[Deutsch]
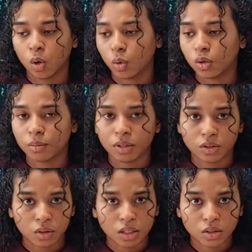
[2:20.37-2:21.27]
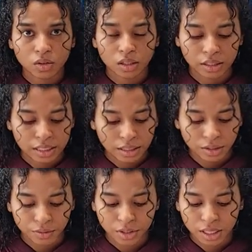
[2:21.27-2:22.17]
oder
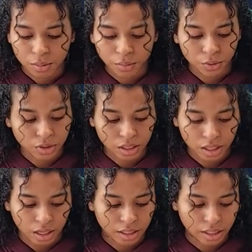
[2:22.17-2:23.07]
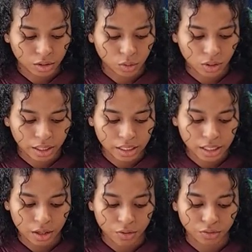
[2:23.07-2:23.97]
Menstruationsartikel wie Tampons in einer Drogerie
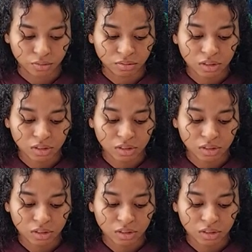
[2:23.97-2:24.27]
kaufen